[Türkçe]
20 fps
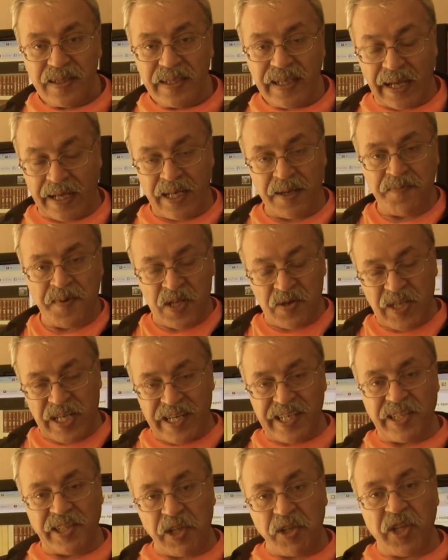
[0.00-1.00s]
Yani bir
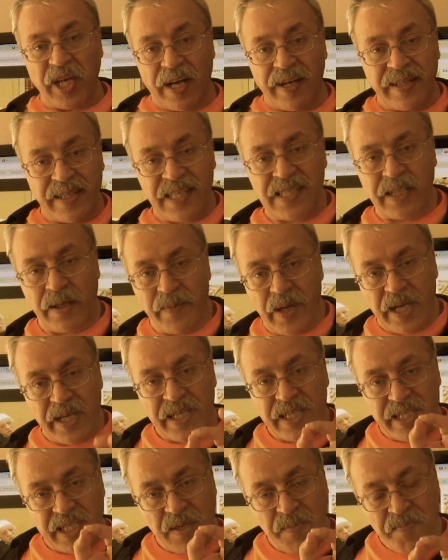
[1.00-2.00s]
iktidar ne
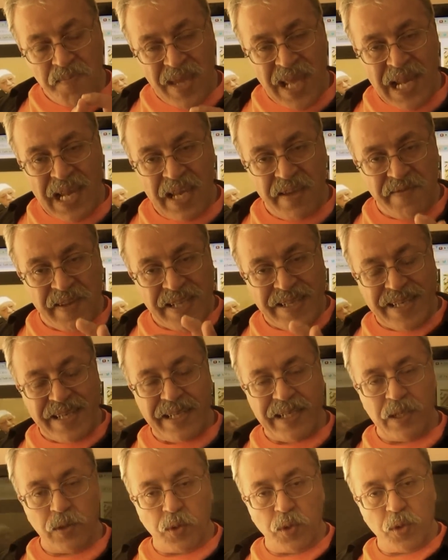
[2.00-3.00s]
zaman ki milli ve
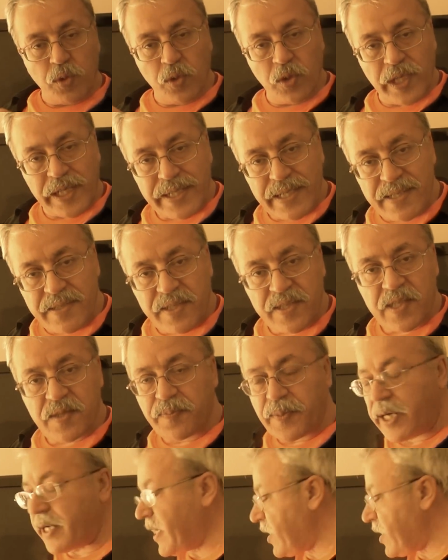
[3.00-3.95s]
dini duyguları istismar